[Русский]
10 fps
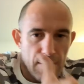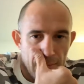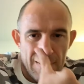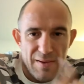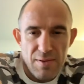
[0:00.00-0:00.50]

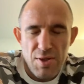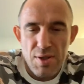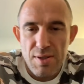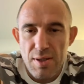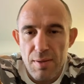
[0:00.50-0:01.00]
А,
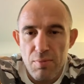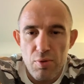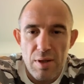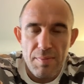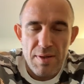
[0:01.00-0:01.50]
честно, я бой
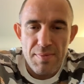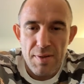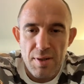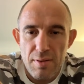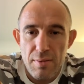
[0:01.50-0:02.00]
не
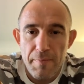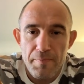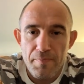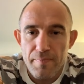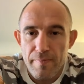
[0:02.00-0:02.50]
просмотрел
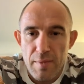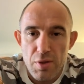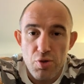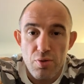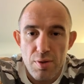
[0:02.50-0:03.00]

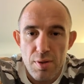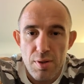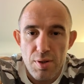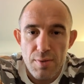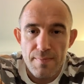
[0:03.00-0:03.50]
еще это
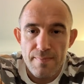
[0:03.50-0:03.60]
даже.